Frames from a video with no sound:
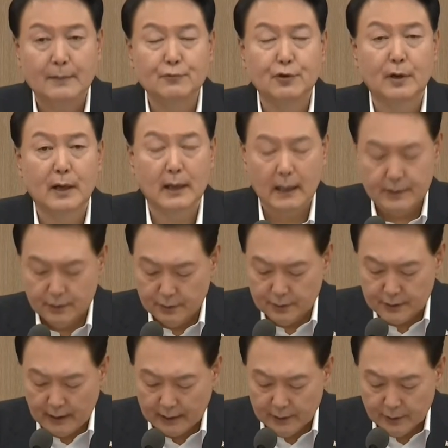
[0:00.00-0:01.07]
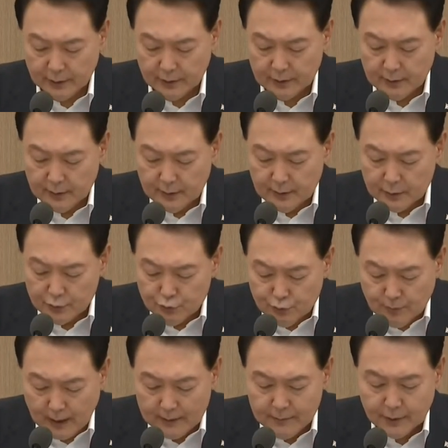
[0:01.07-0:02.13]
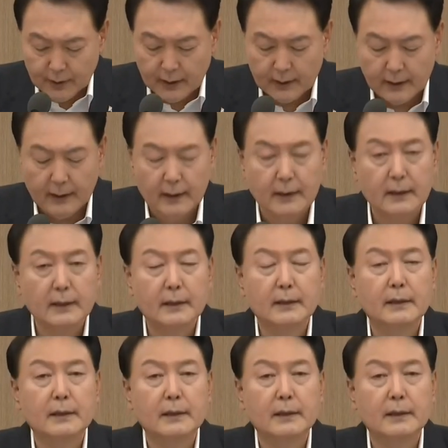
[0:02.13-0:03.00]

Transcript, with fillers: 다문화 가정 자녀 6만 명에게